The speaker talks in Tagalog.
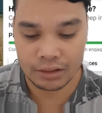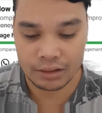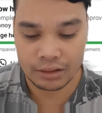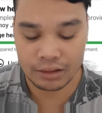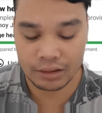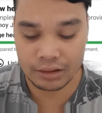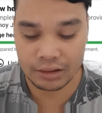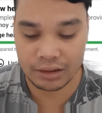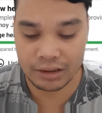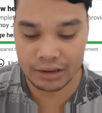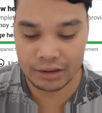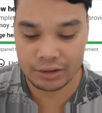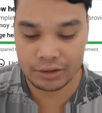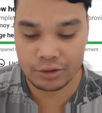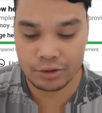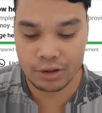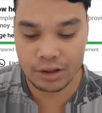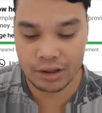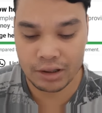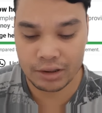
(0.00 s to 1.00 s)
i-click
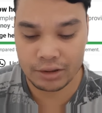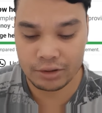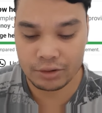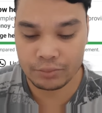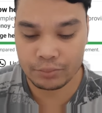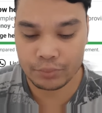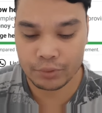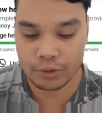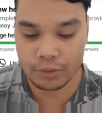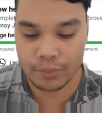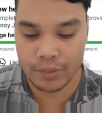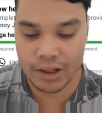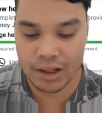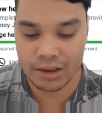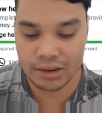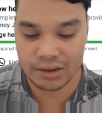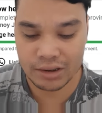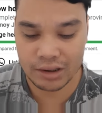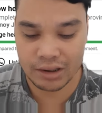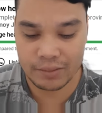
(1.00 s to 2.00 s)
nyo ang inyong profile
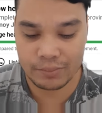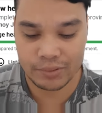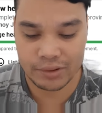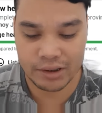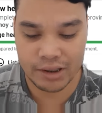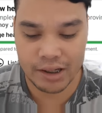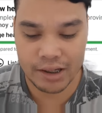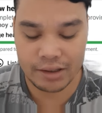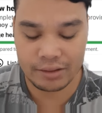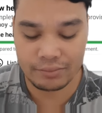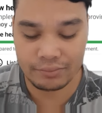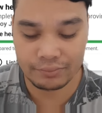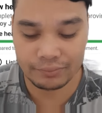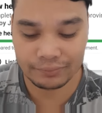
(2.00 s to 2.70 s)
sa left side.